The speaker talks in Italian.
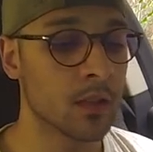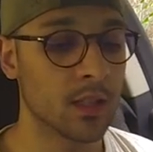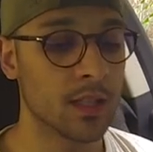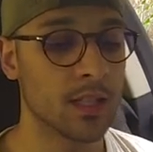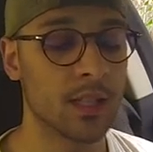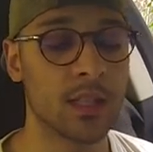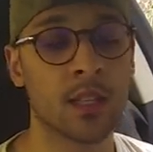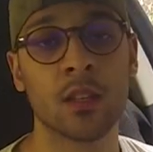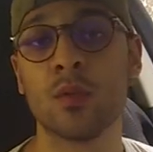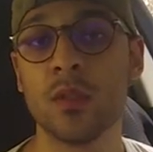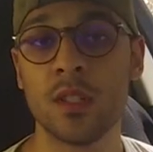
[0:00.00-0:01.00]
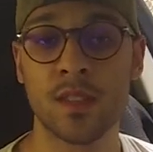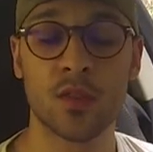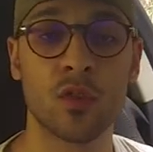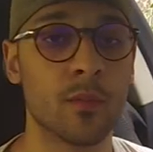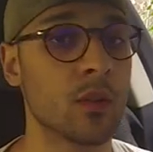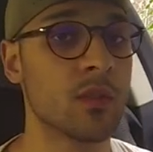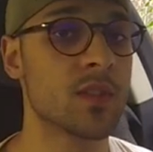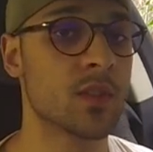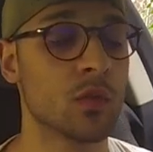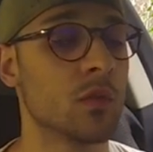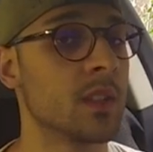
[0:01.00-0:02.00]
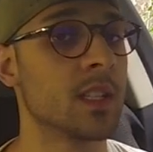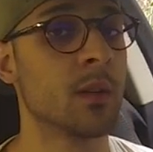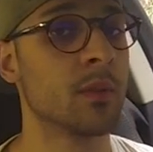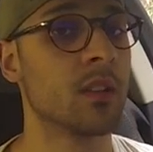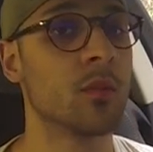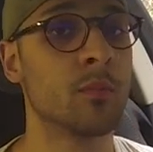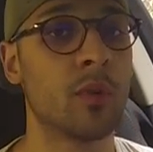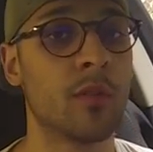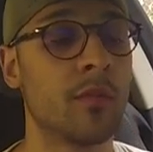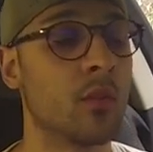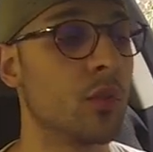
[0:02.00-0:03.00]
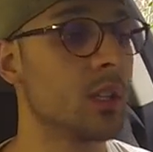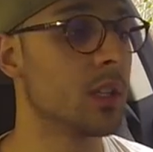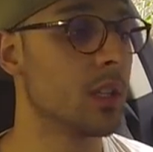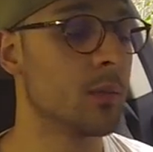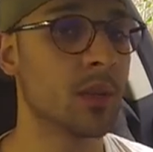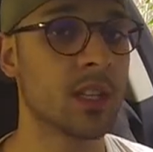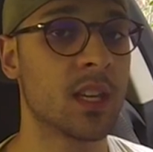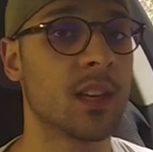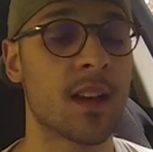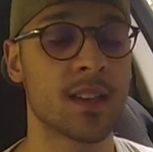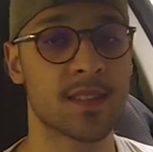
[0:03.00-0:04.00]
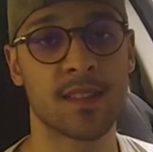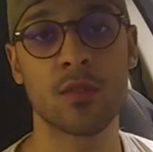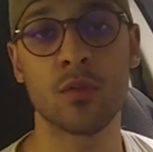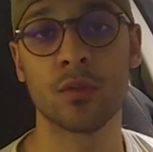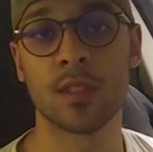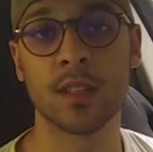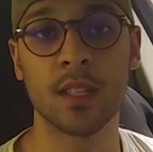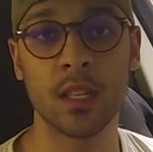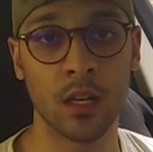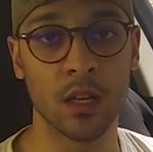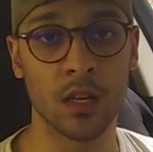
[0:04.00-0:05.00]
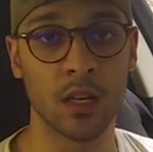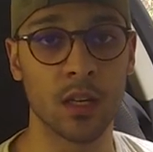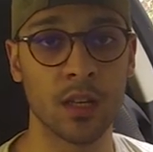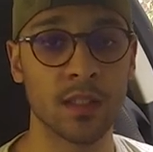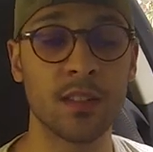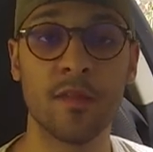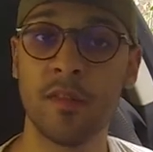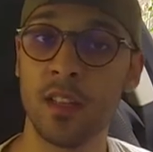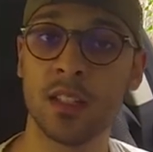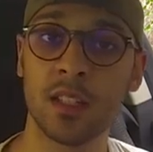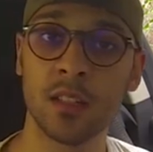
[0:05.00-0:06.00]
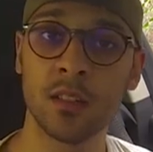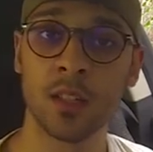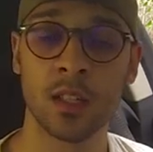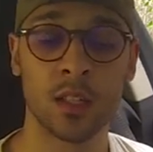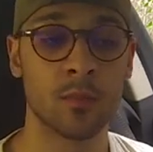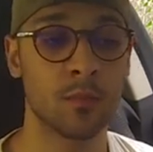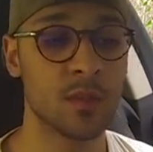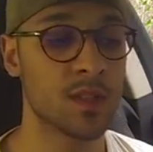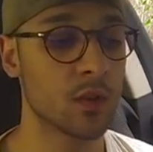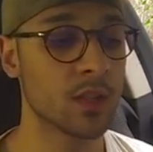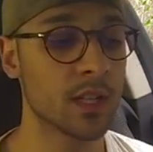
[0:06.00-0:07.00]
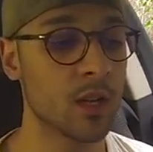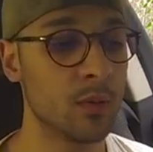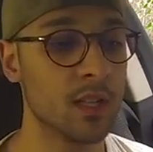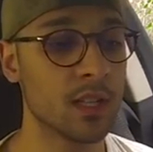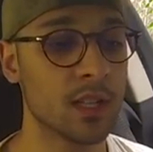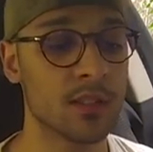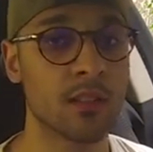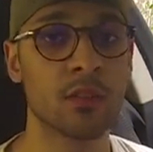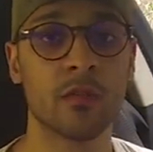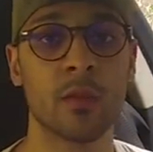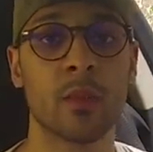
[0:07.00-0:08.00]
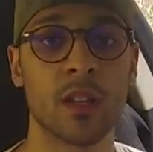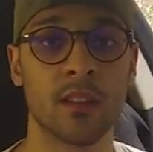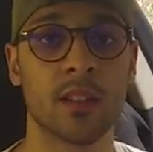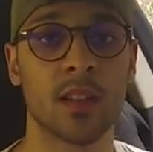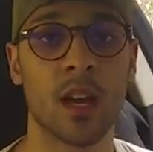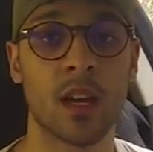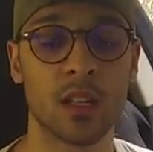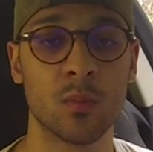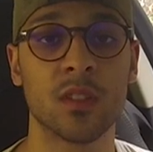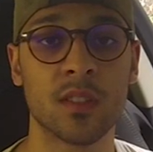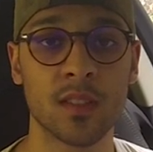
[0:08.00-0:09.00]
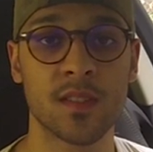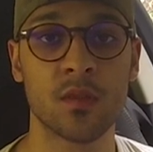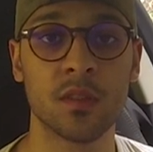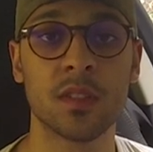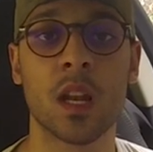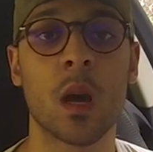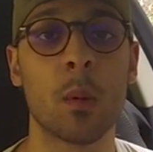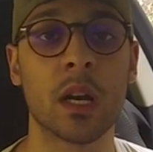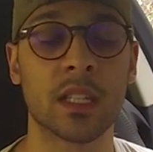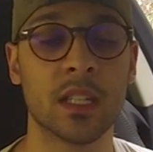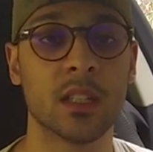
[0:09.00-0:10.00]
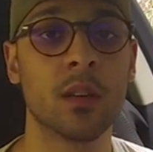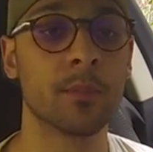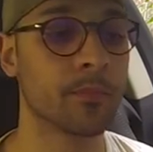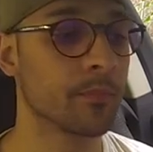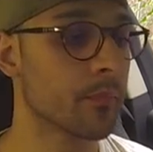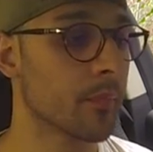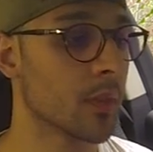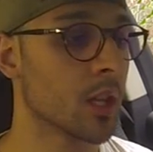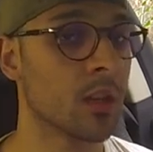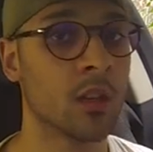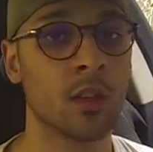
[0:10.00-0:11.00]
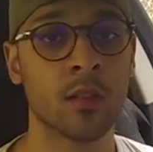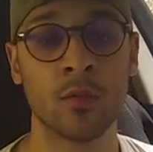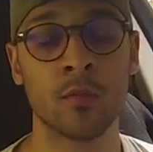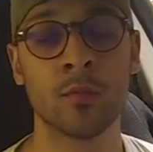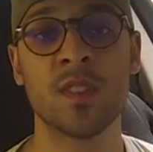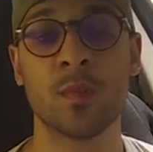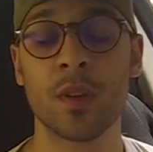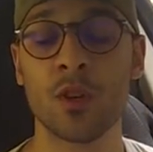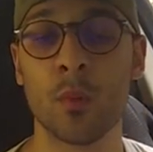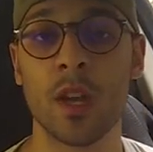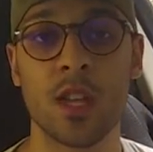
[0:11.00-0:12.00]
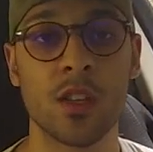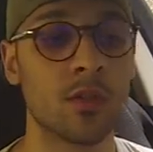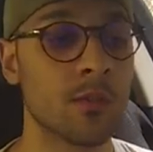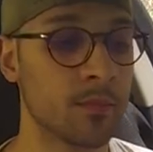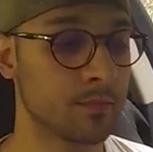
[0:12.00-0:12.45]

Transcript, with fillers: e quindi insomma questo dovete capirlo un po' voi perché a seconda del, del fine bisogna capire da dove prendere alimentazione nella macchina mi spiego meglio